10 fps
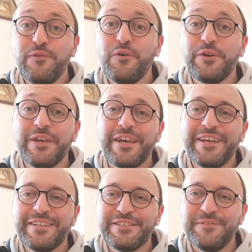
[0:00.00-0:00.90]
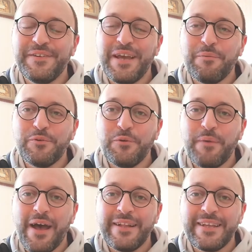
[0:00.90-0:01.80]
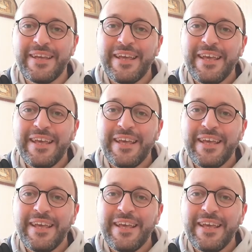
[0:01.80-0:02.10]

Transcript: voi e ci vediamo domani